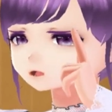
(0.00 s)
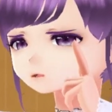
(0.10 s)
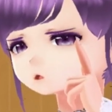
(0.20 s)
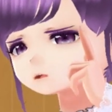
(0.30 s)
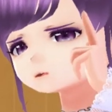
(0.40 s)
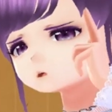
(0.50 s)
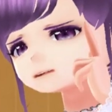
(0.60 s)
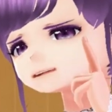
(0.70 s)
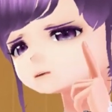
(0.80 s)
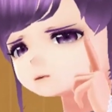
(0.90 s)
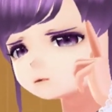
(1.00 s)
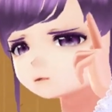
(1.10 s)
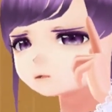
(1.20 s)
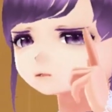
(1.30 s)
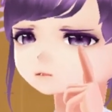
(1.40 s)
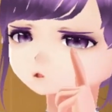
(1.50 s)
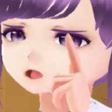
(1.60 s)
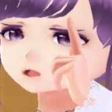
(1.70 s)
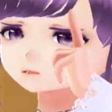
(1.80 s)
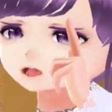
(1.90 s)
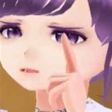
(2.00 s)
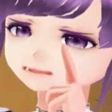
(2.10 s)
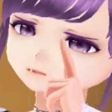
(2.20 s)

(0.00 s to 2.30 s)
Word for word: もくれん、わさび